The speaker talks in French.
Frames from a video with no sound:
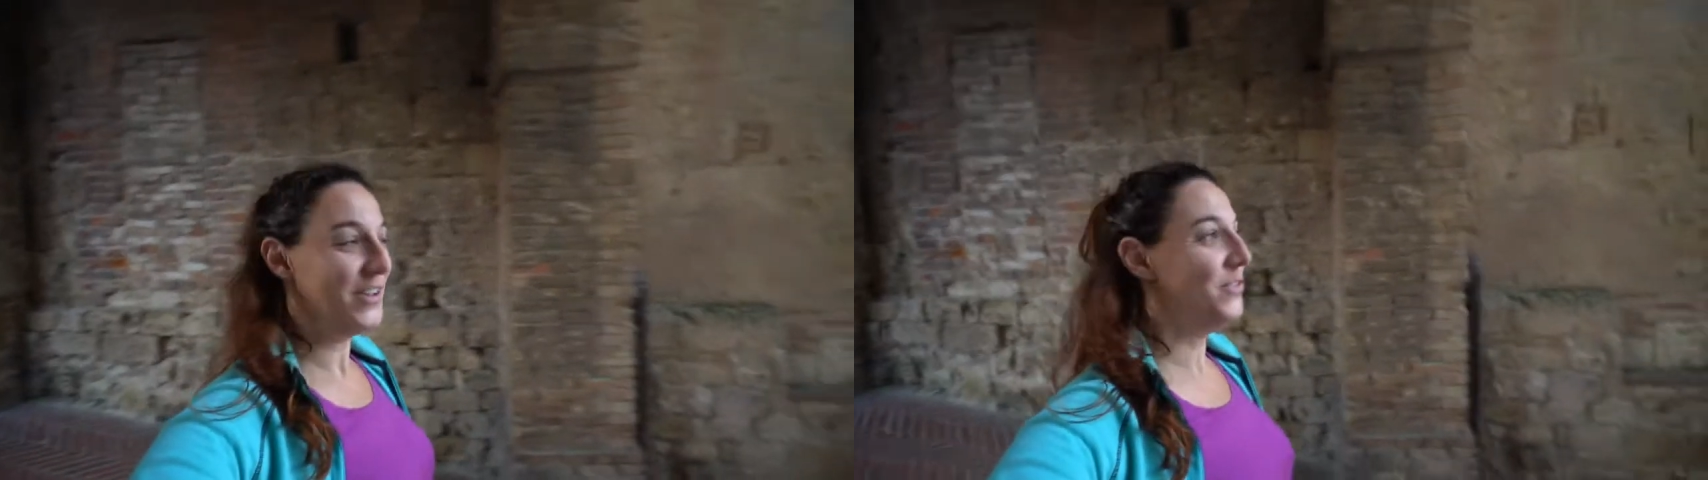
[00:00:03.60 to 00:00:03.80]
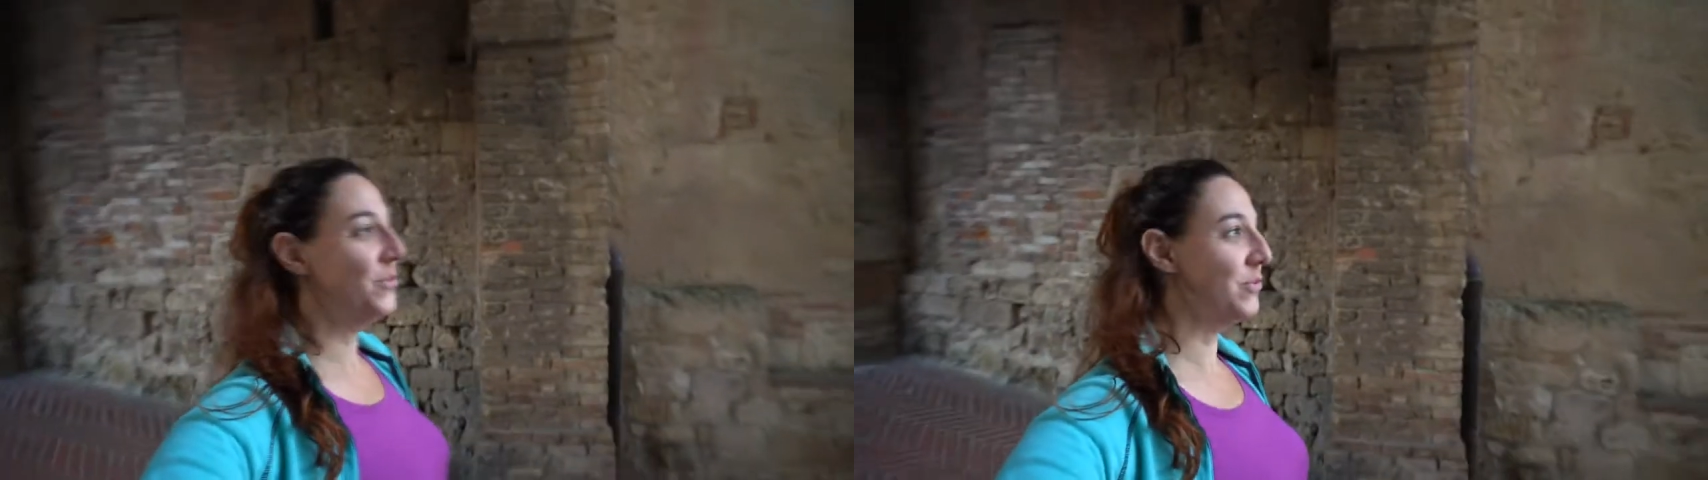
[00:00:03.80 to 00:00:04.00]

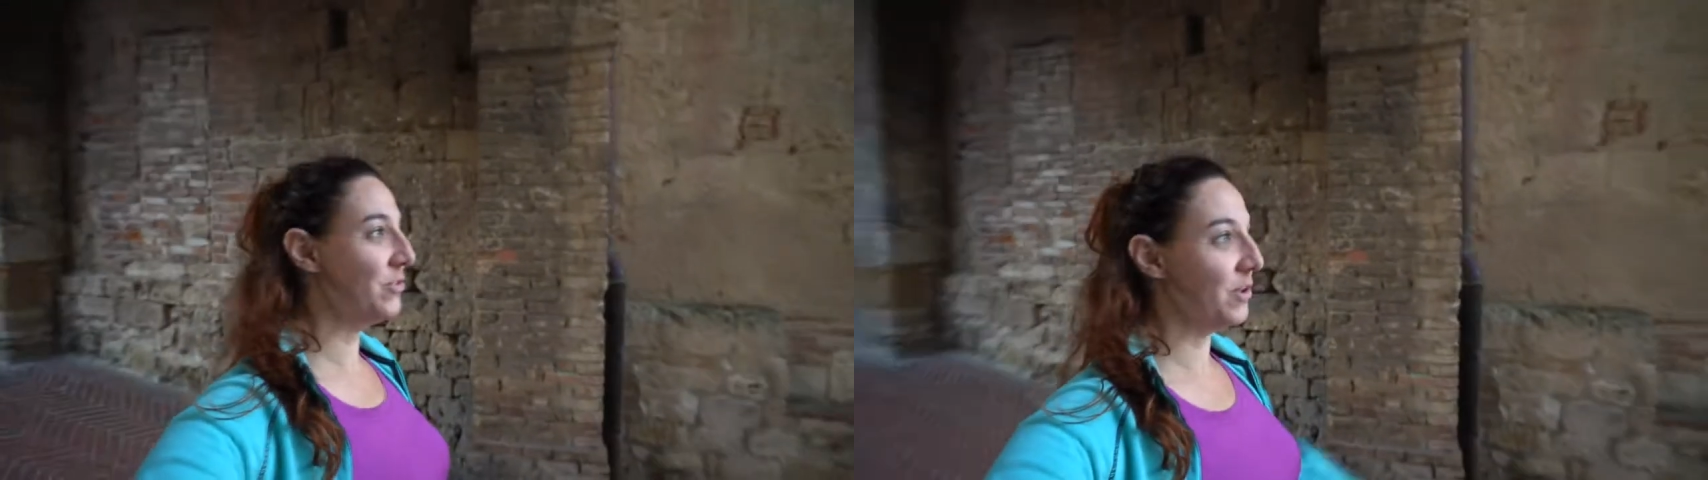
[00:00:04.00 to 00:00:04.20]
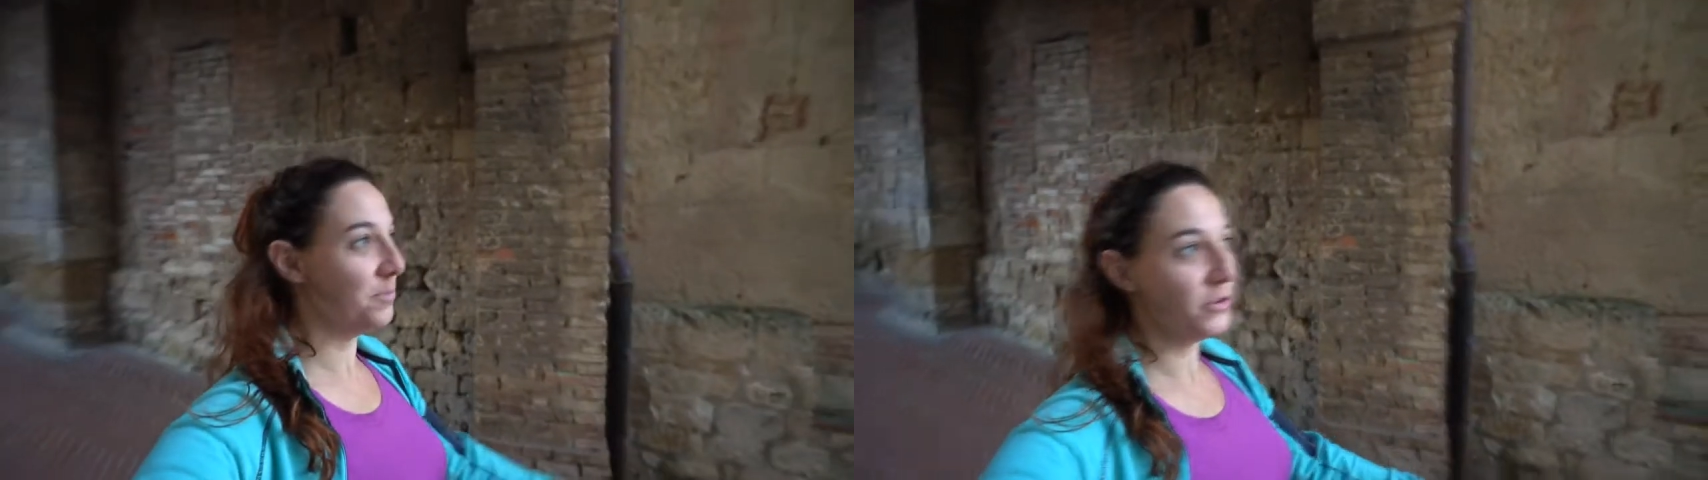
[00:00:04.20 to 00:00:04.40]
Nous
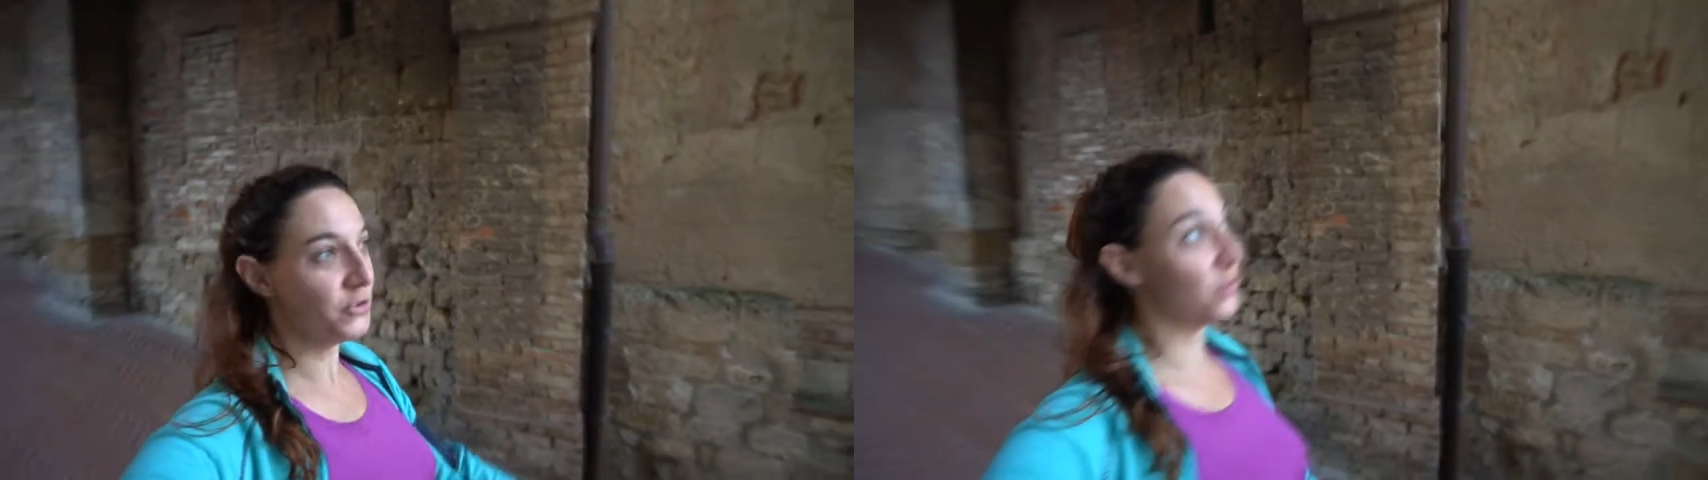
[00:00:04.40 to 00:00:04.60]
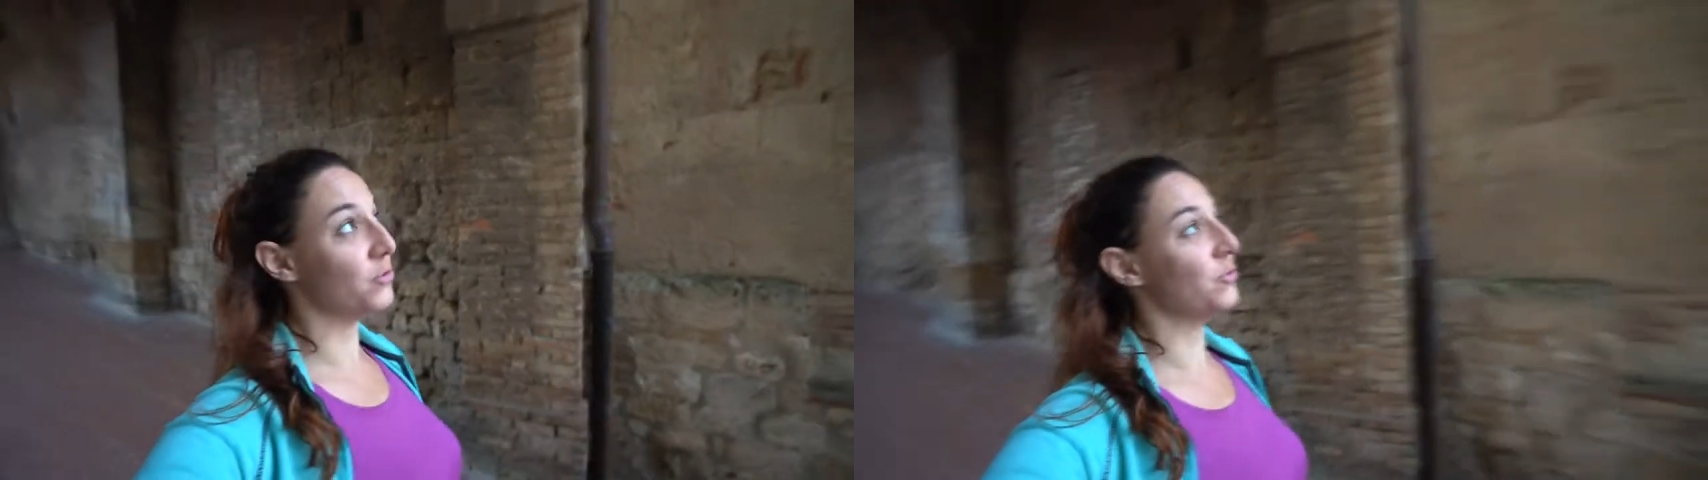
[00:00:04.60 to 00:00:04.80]
sommes
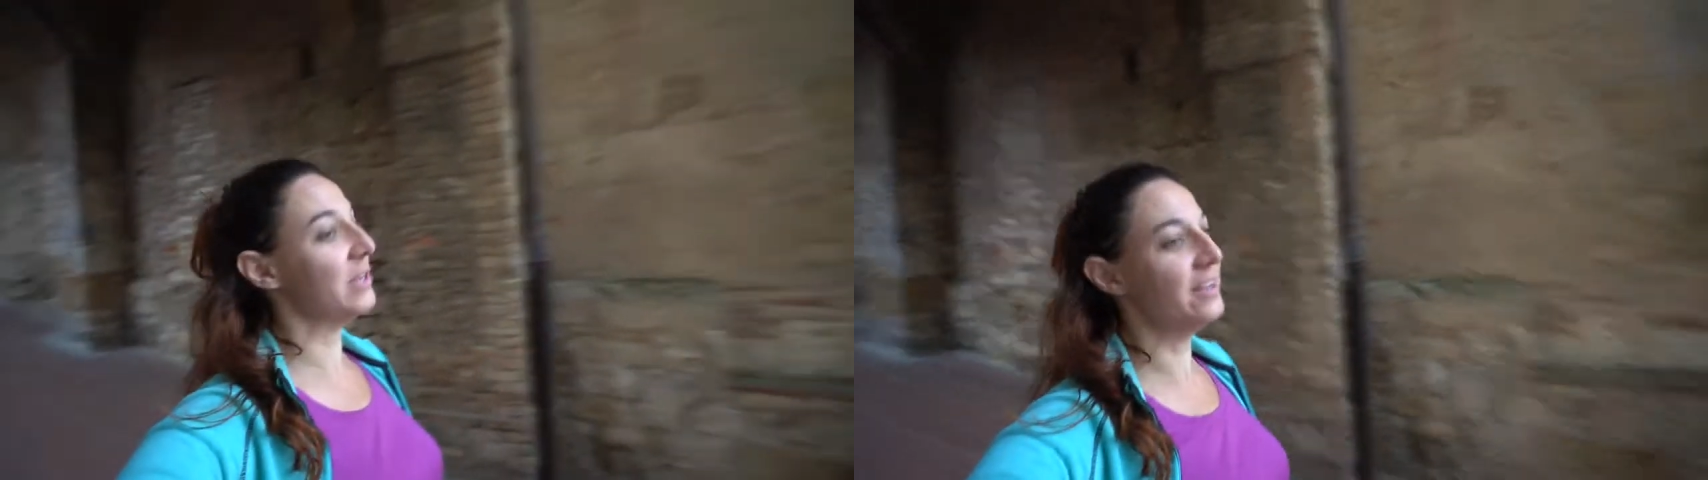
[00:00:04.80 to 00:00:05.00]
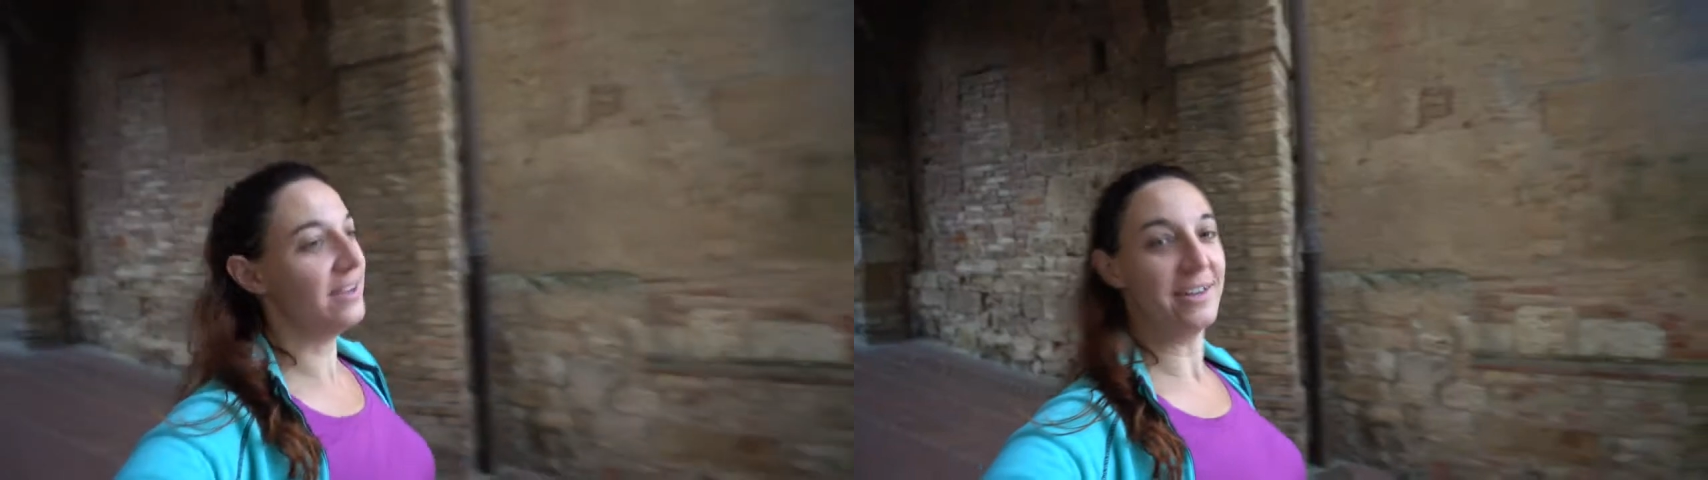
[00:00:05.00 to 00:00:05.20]

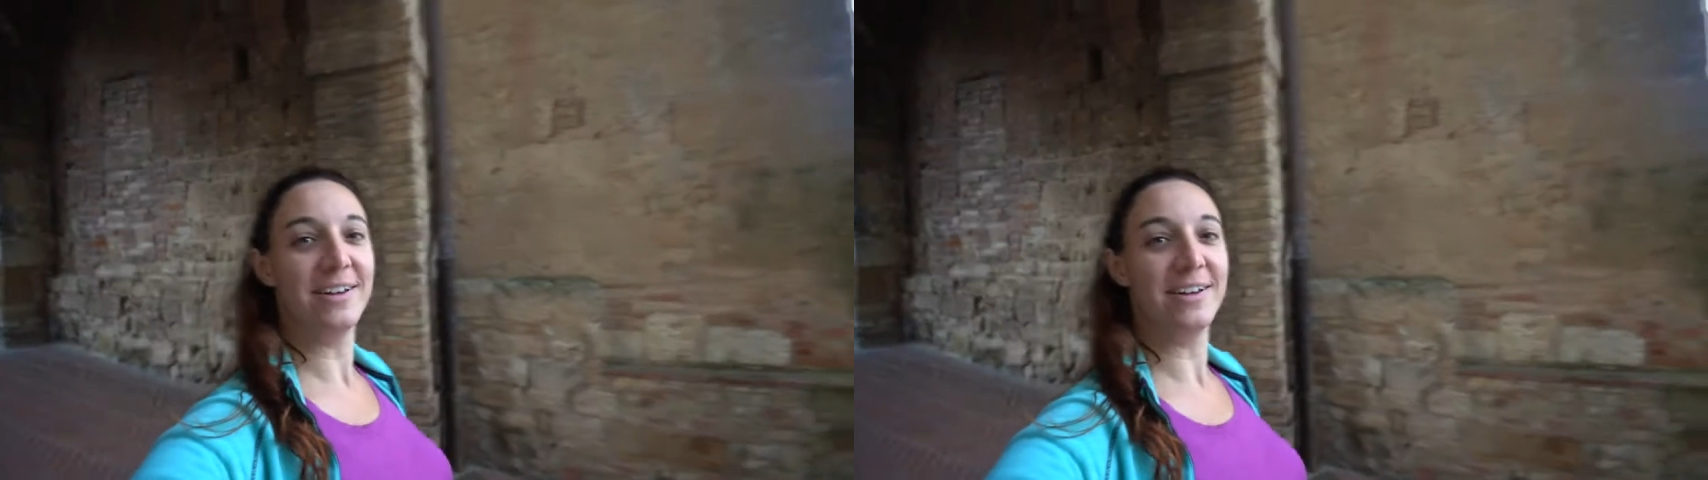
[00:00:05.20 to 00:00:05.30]
aujourd'hui